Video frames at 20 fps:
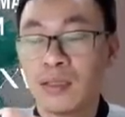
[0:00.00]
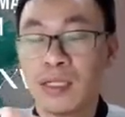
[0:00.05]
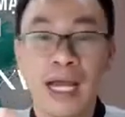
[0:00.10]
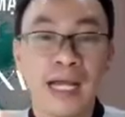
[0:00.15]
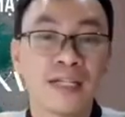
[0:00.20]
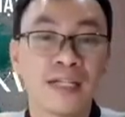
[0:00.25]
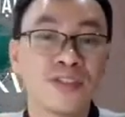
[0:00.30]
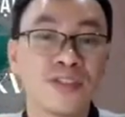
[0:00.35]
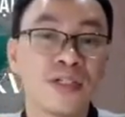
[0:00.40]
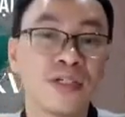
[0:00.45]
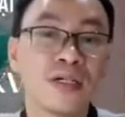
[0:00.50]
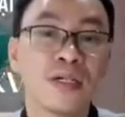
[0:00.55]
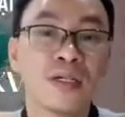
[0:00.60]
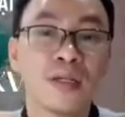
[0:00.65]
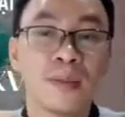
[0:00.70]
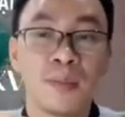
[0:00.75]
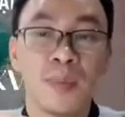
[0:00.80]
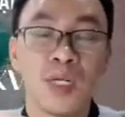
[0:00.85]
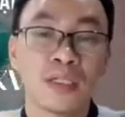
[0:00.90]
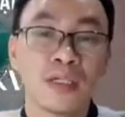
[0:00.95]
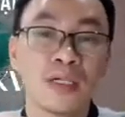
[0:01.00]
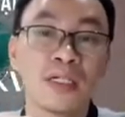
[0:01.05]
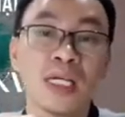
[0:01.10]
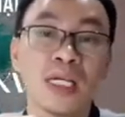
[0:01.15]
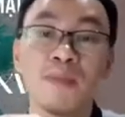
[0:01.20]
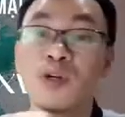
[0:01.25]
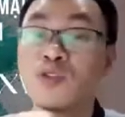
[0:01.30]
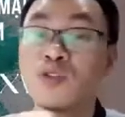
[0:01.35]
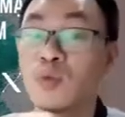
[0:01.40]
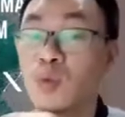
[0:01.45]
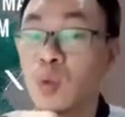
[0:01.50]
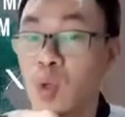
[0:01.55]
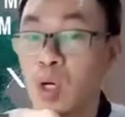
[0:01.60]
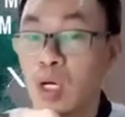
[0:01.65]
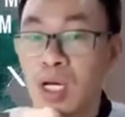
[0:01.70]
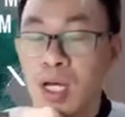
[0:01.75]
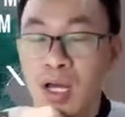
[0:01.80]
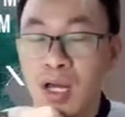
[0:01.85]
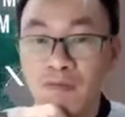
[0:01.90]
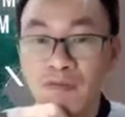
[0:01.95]
người Anh chưa lập được thương điếm ở Trung
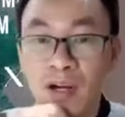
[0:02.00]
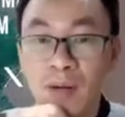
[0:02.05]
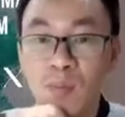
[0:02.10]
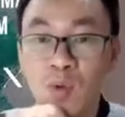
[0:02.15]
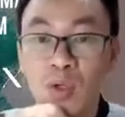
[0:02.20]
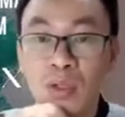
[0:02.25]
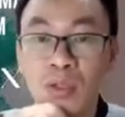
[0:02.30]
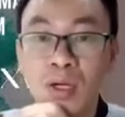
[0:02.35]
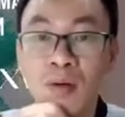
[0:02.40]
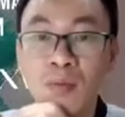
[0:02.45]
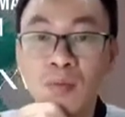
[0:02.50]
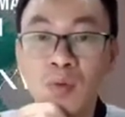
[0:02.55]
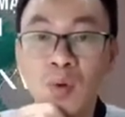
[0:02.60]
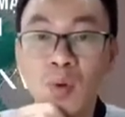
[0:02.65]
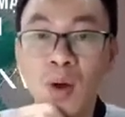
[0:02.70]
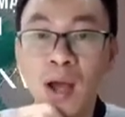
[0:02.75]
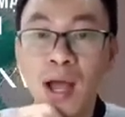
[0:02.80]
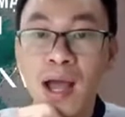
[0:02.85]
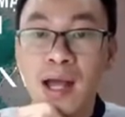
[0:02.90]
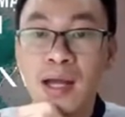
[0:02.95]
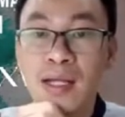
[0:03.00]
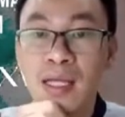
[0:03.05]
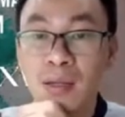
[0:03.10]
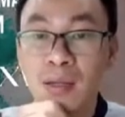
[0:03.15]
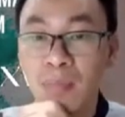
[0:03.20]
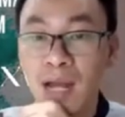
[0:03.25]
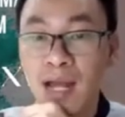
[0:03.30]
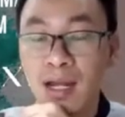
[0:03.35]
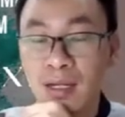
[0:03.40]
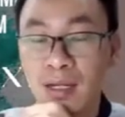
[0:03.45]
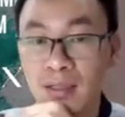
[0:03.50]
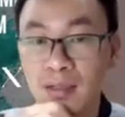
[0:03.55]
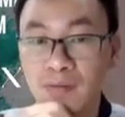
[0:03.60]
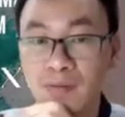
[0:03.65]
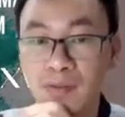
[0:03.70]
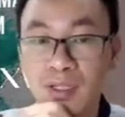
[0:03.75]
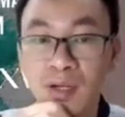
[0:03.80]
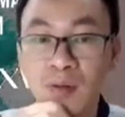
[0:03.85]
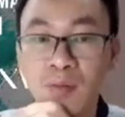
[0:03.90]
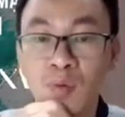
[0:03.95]
Quốc và muốn thông qua Nhật Bản
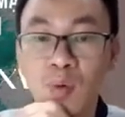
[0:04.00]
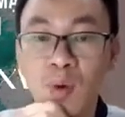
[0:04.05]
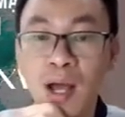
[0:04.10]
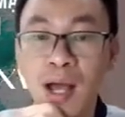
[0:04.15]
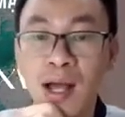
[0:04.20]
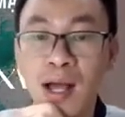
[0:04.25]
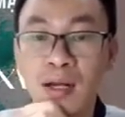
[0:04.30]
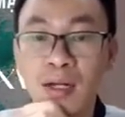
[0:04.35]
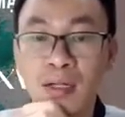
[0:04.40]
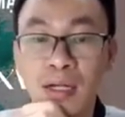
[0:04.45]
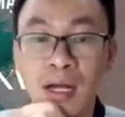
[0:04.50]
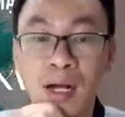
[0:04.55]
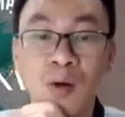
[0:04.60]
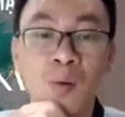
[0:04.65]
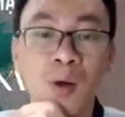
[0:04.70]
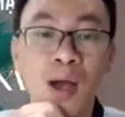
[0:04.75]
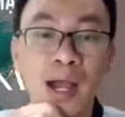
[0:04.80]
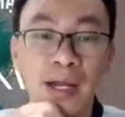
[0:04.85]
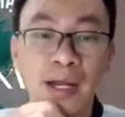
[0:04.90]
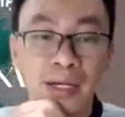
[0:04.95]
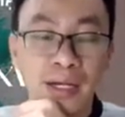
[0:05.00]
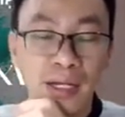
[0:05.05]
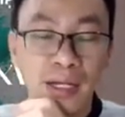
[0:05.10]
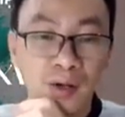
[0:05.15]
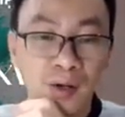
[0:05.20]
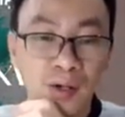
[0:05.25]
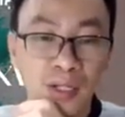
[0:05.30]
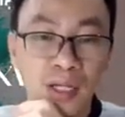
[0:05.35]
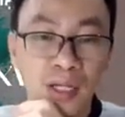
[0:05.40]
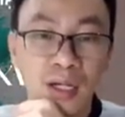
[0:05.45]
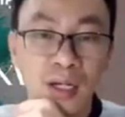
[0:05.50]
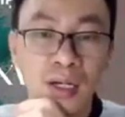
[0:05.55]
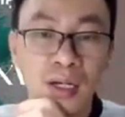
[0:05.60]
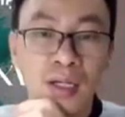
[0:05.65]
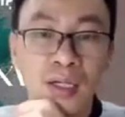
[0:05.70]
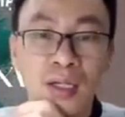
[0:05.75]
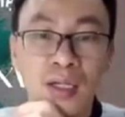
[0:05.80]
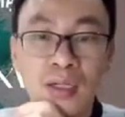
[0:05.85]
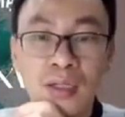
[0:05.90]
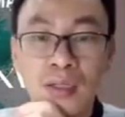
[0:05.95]
và thông qua đàng ngoài này có thể là
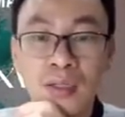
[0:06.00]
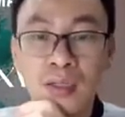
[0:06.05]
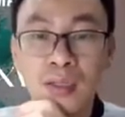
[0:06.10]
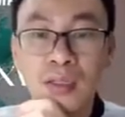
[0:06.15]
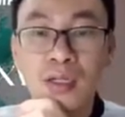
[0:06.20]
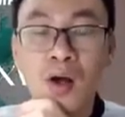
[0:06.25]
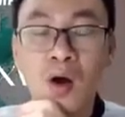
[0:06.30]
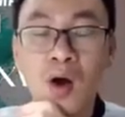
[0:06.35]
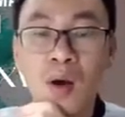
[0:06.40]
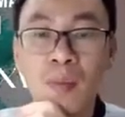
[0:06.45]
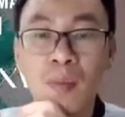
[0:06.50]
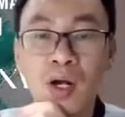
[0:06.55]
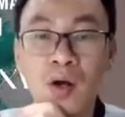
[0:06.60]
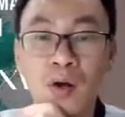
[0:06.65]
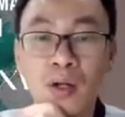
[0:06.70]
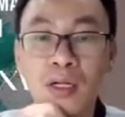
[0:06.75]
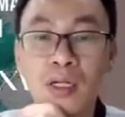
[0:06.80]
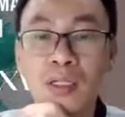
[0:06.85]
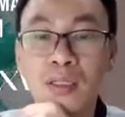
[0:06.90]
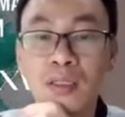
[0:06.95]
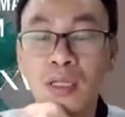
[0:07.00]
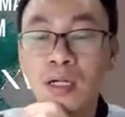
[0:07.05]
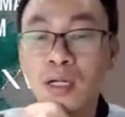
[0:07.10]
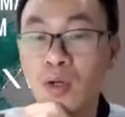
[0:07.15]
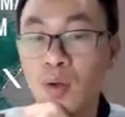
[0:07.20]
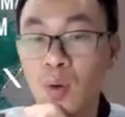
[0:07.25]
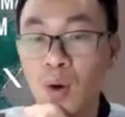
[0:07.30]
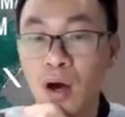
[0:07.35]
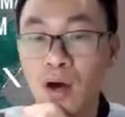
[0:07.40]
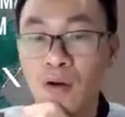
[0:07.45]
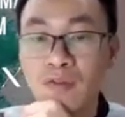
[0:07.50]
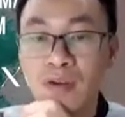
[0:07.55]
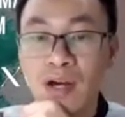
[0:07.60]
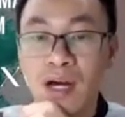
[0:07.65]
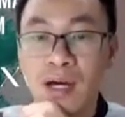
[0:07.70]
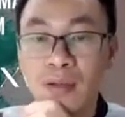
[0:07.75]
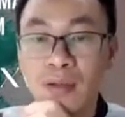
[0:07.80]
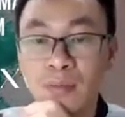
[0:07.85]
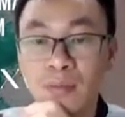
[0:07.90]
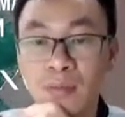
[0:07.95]
từ đó mà có được tơ lụa
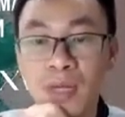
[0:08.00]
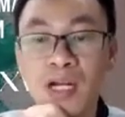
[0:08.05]
và